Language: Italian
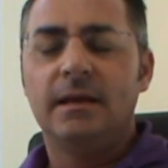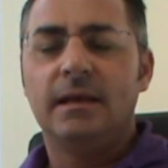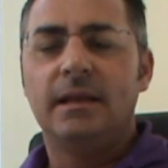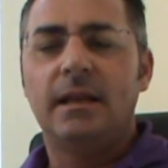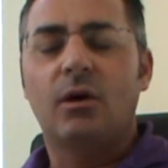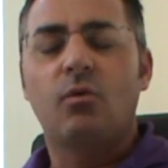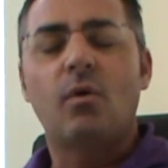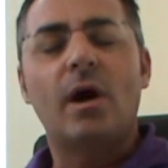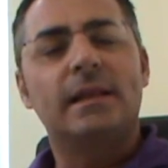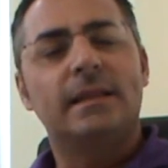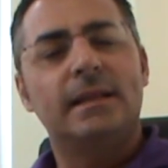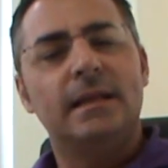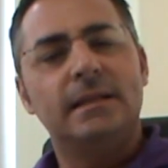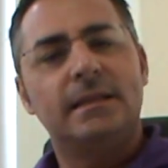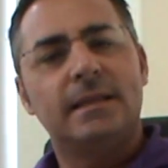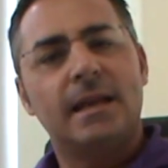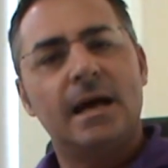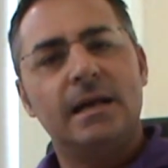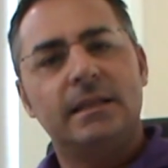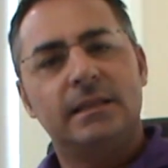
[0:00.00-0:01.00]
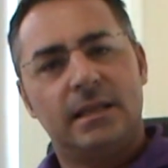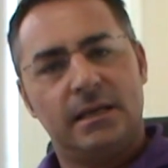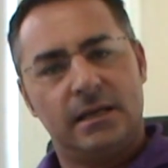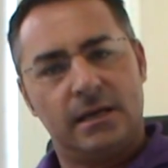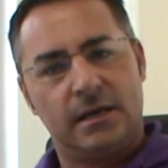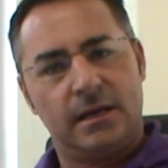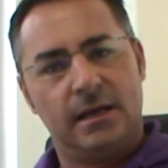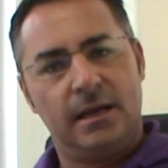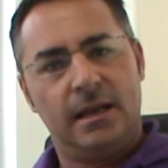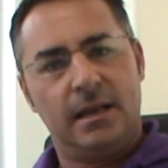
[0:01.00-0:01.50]
La quarta
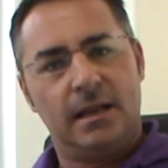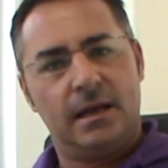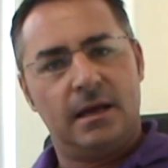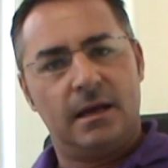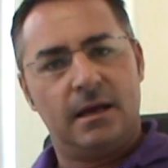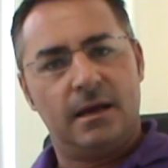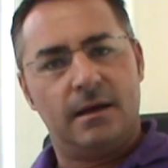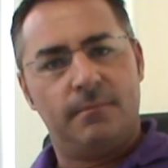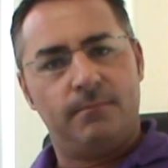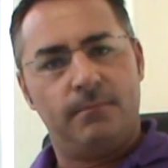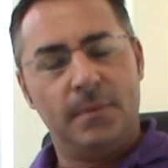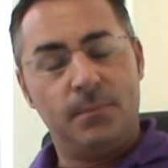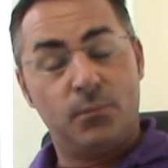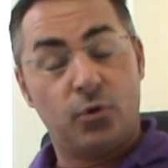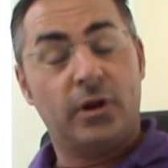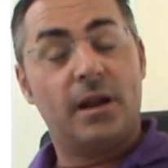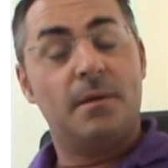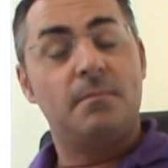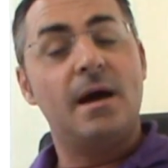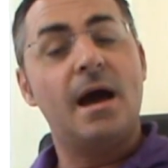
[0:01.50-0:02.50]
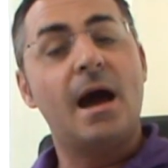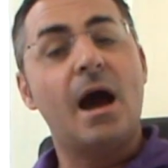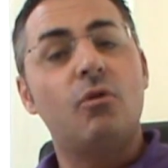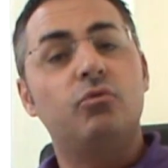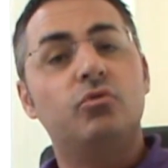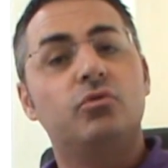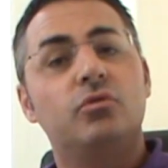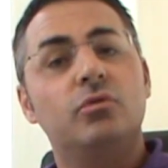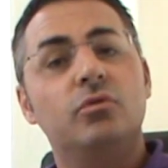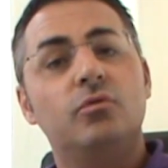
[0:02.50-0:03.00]
entrata è la, il programma
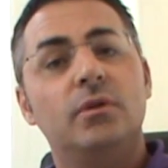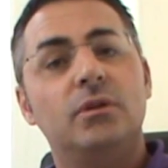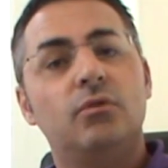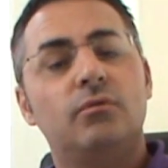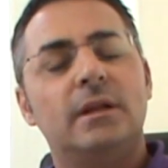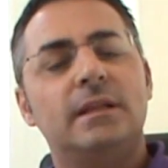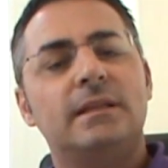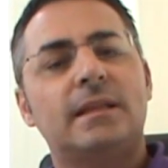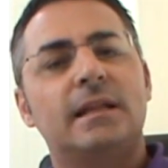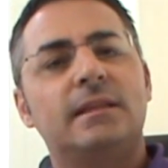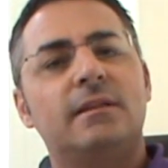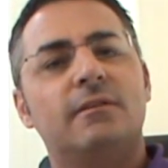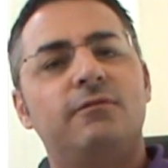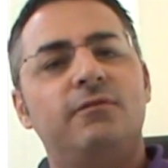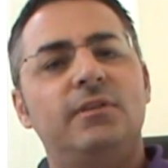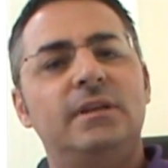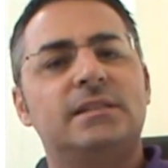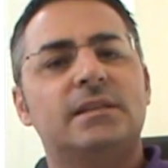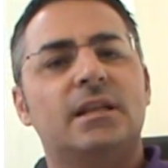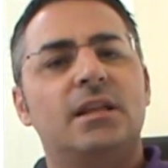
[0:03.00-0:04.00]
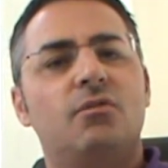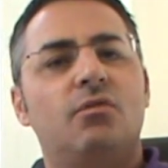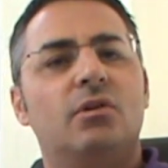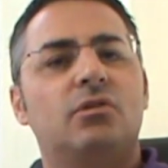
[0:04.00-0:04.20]
auto, quindi un'entrata fissa dei